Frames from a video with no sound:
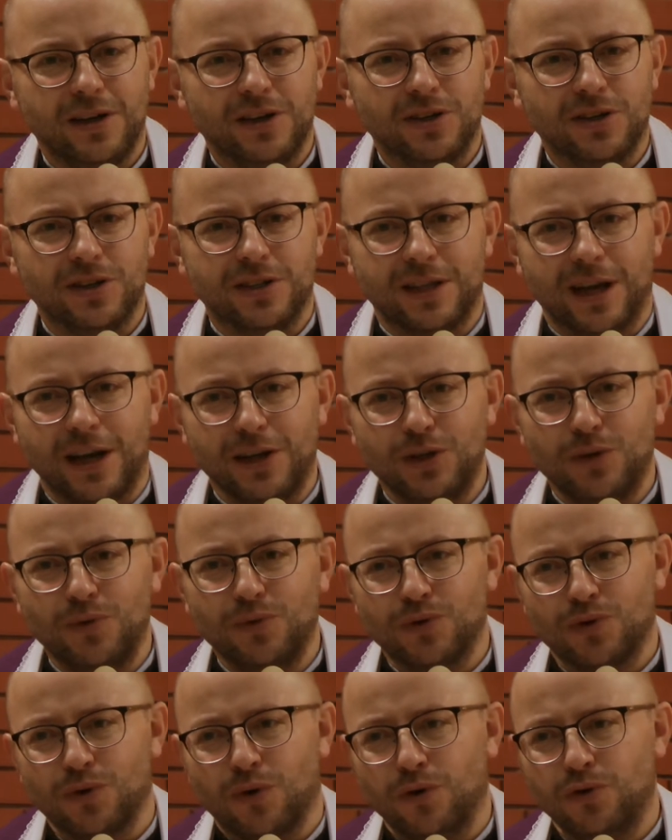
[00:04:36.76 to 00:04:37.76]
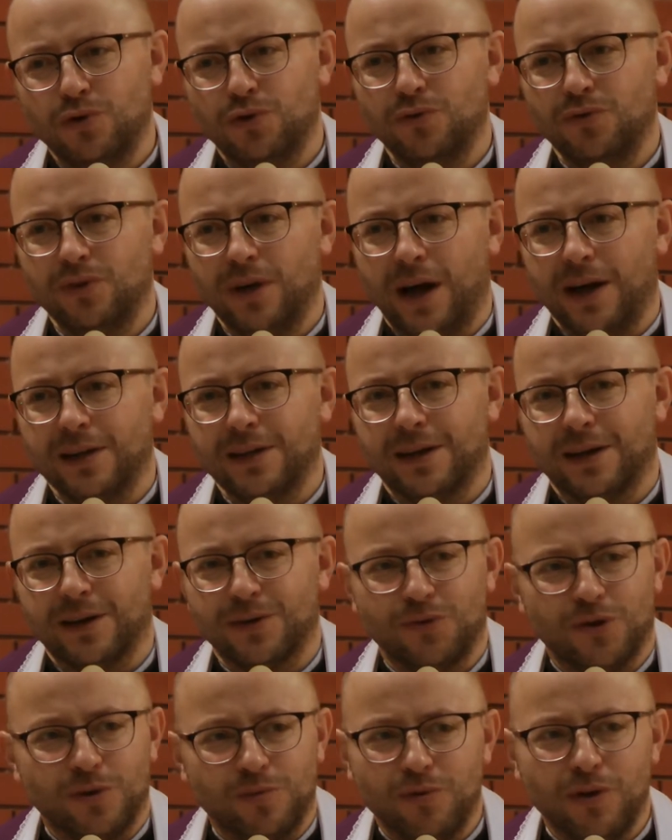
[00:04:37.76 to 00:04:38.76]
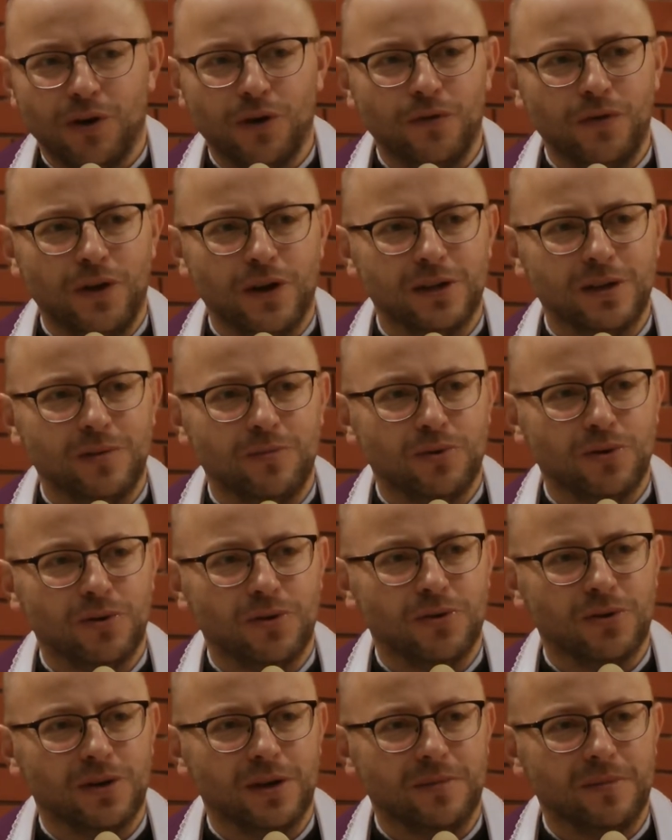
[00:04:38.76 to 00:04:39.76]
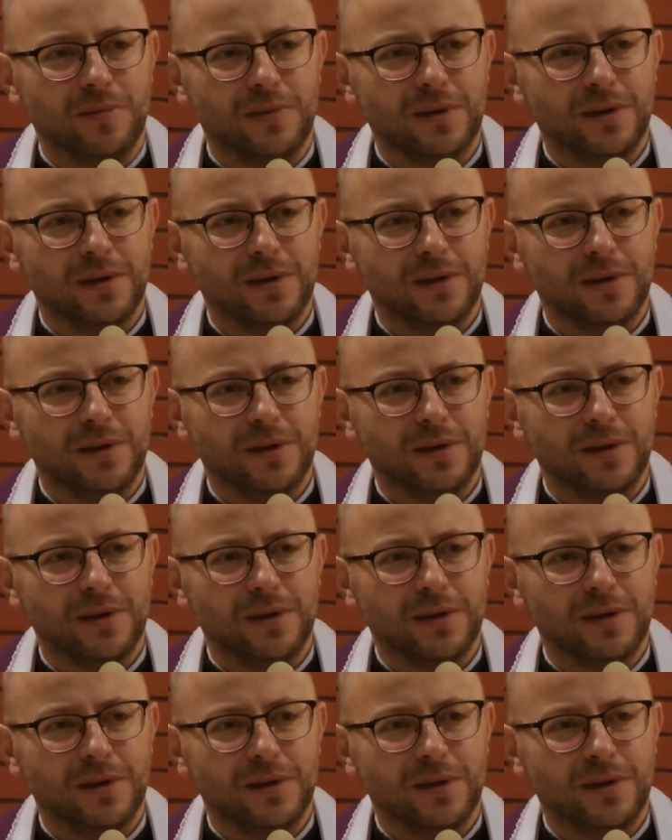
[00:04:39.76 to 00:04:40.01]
że stracił z oczu Jana, który był jego wiernym prorokiem.